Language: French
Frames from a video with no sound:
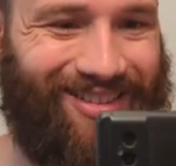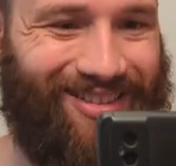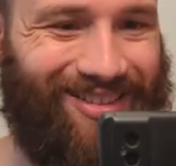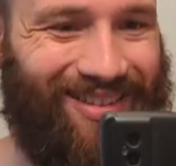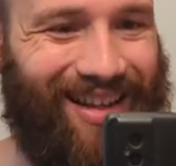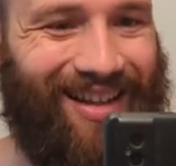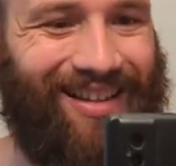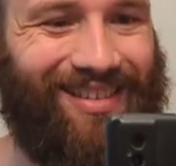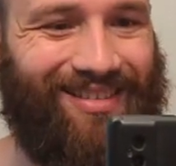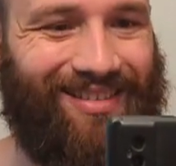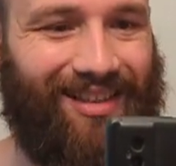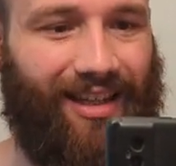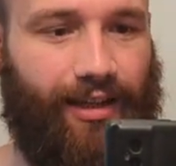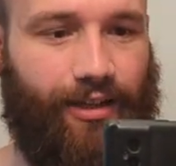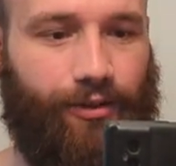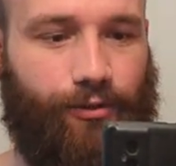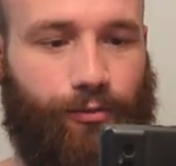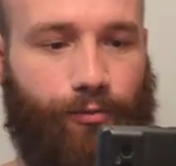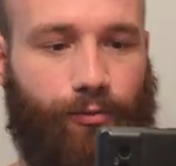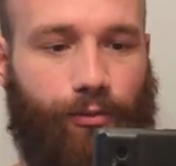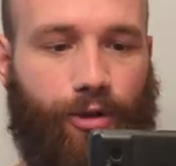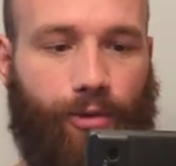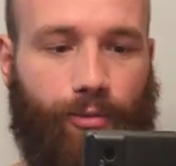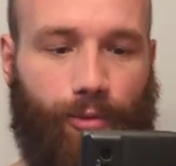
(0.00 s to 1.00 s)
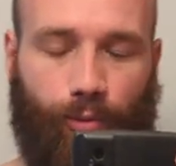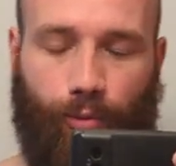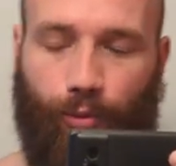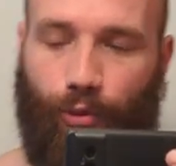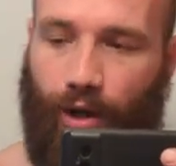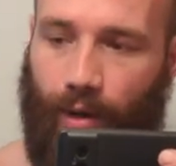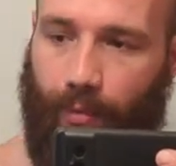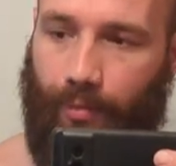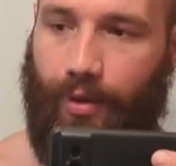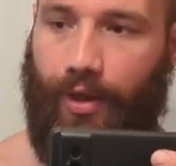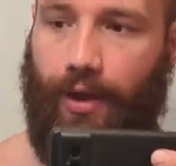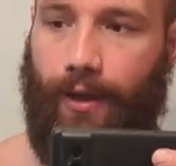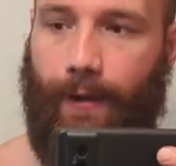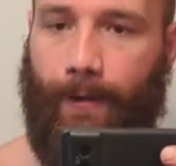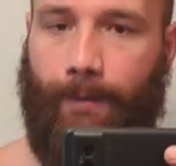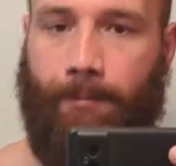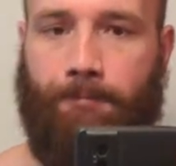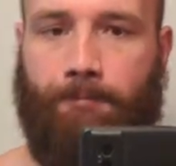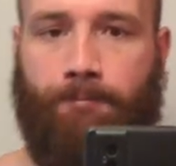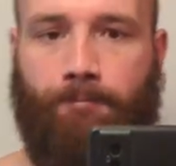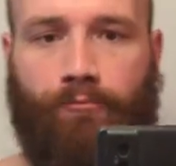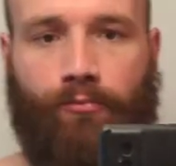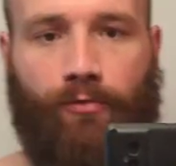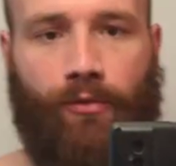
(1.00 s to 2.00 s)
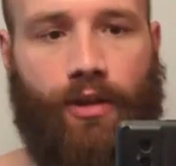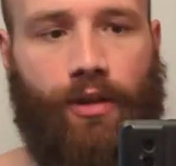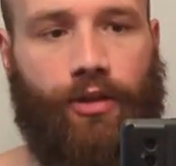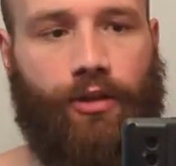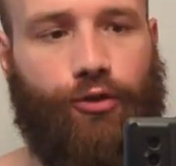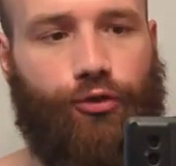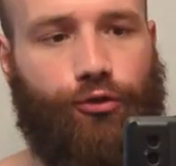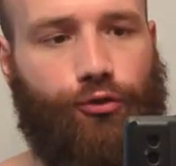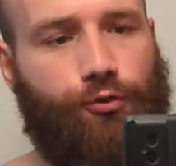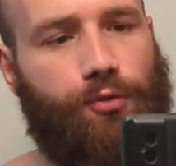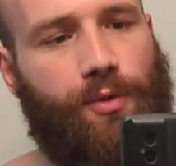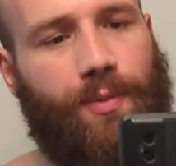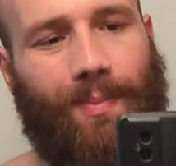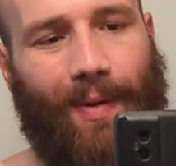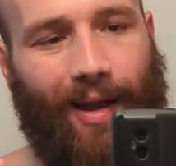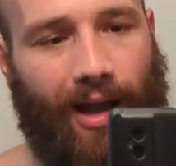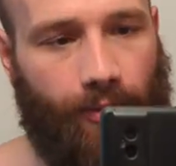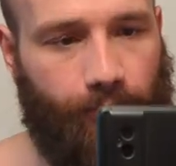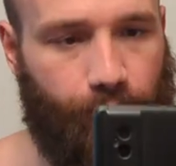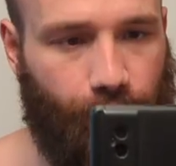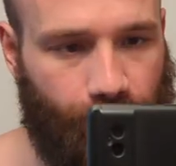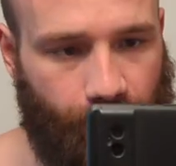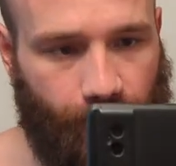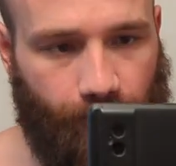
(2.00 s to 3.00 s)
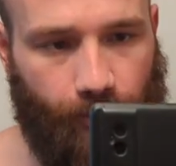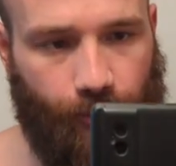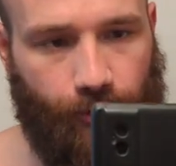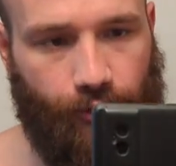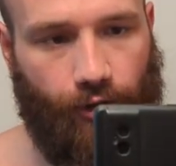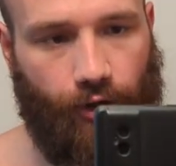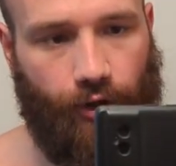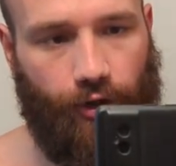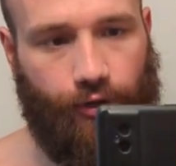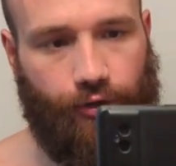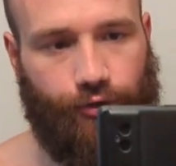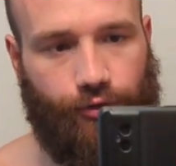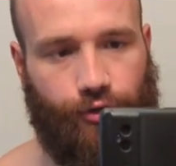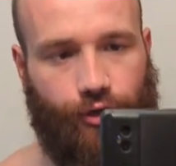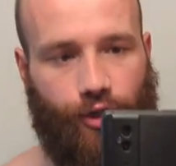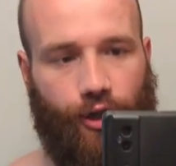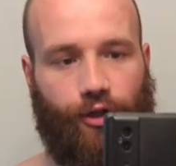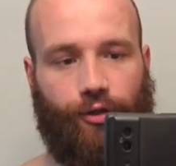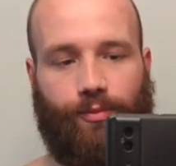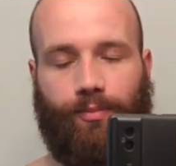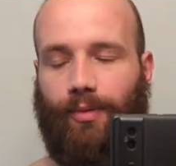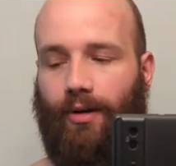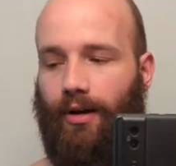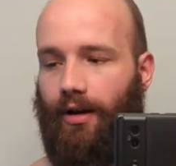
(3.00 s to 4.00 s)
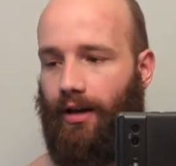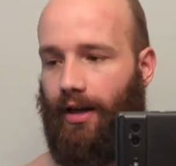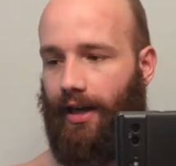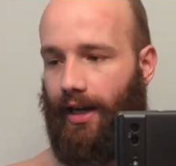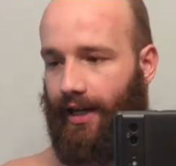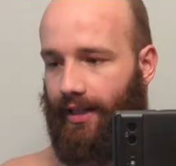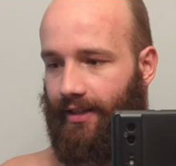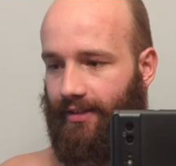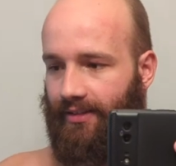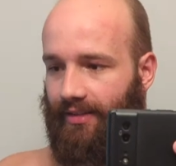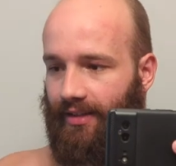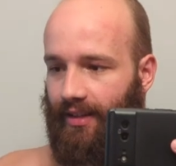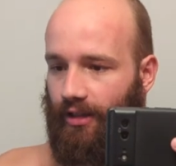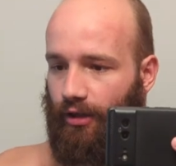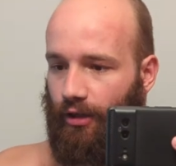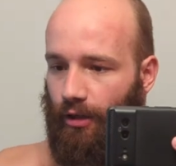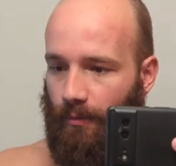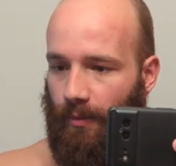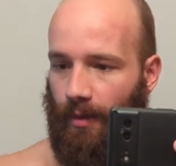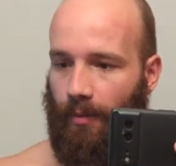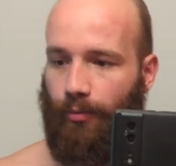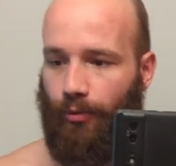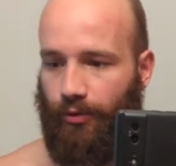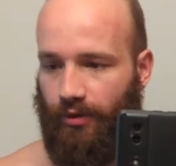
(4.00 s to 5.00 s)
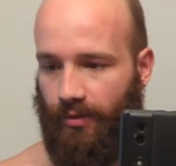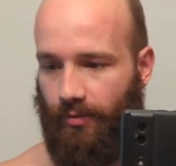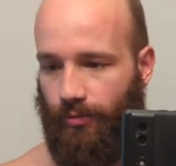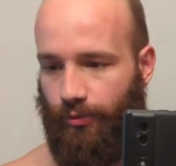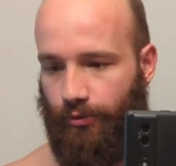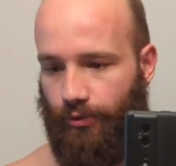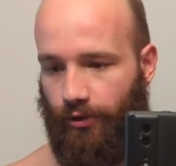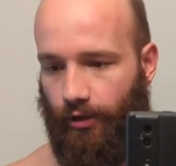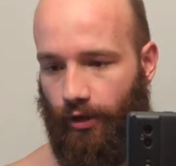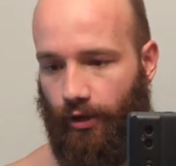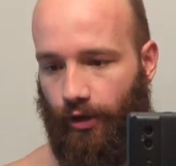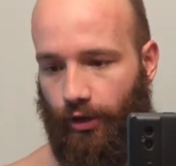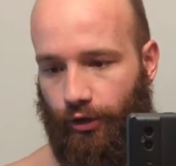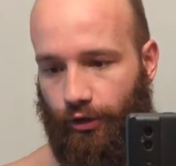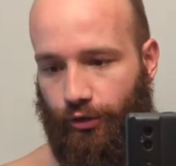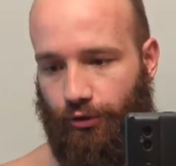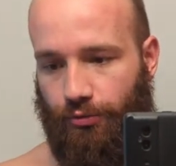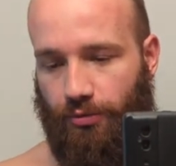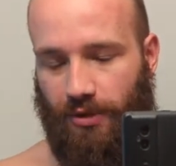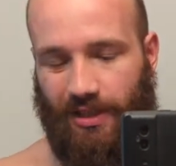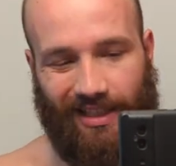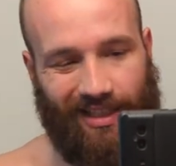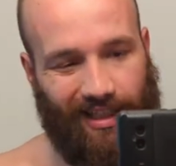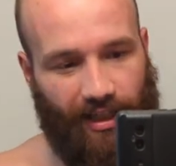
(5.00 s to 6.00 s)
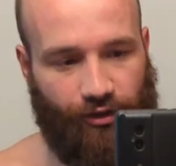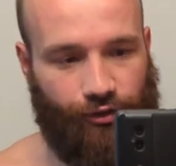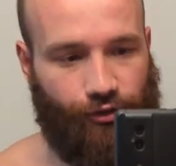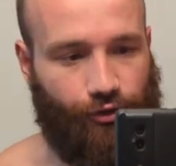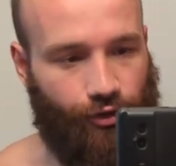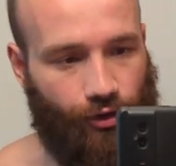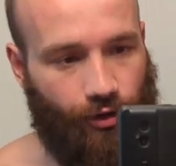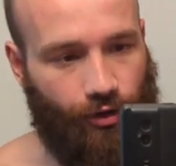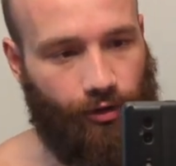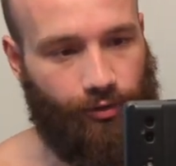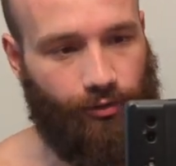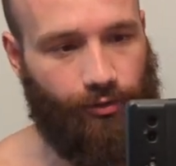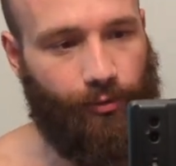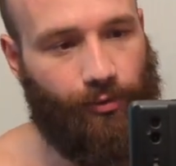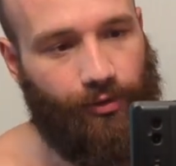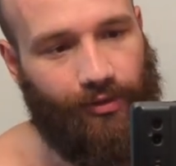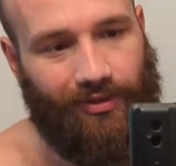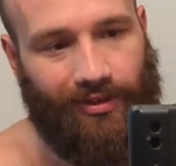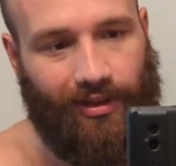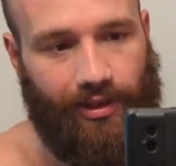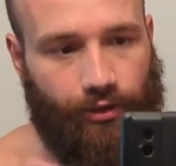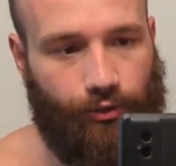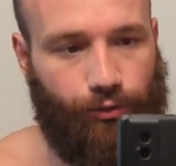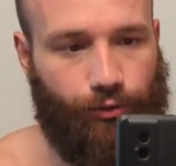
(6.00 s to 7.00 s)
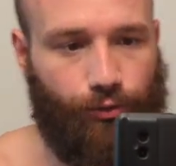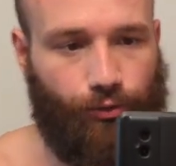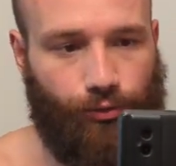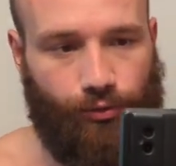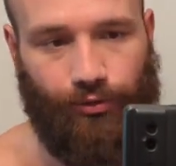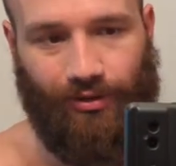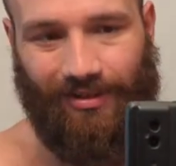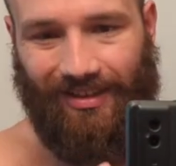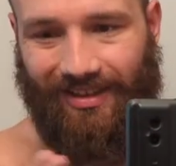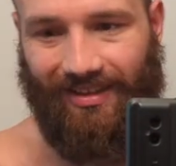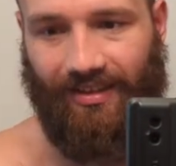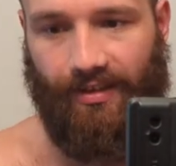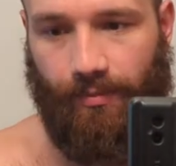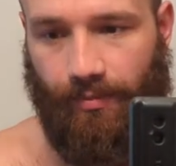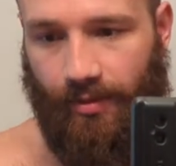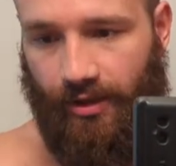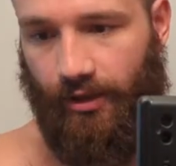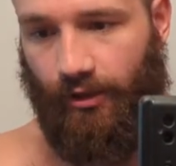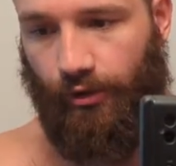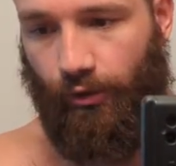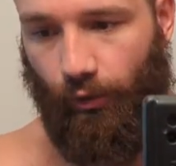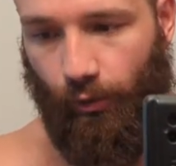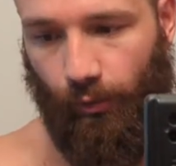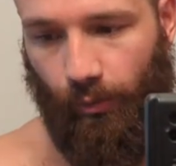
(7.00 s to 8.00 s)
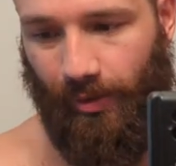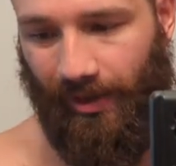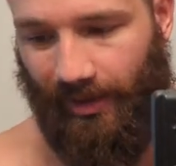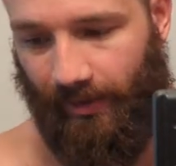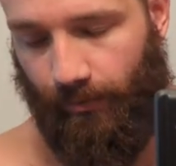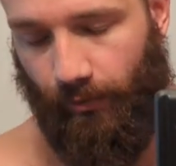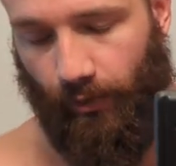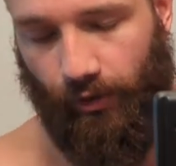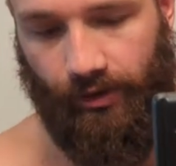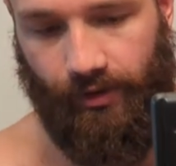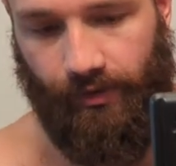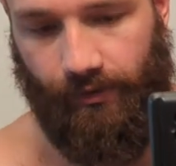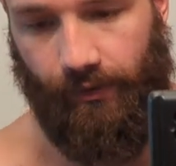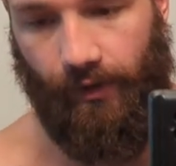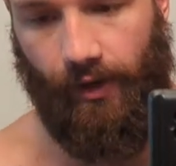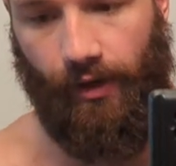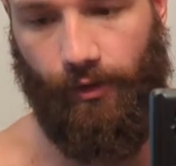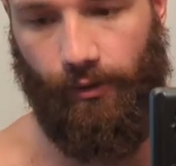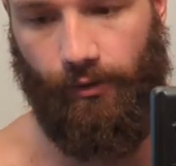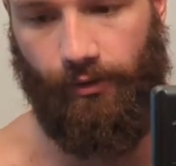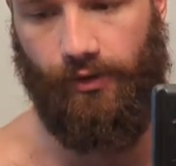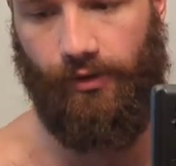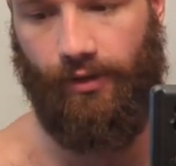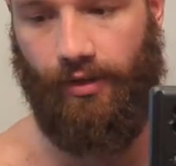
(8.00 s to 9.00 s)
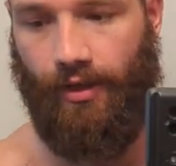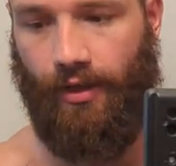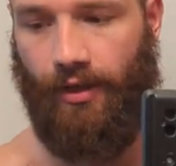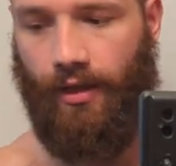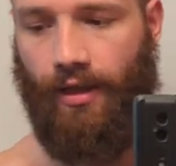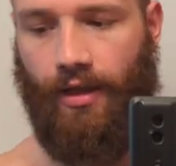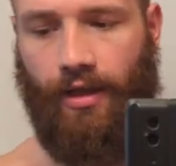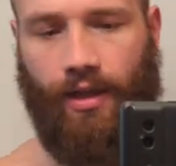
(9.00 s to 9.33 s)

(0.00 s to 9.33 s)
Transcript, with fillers: sec sec, tu vois. Mais bon, après, je suis pas un bodybuilder, je cherche pas à être sec comme un bodybuilder, je suis catcheur, donc c'est deux disciplines complètement différentes.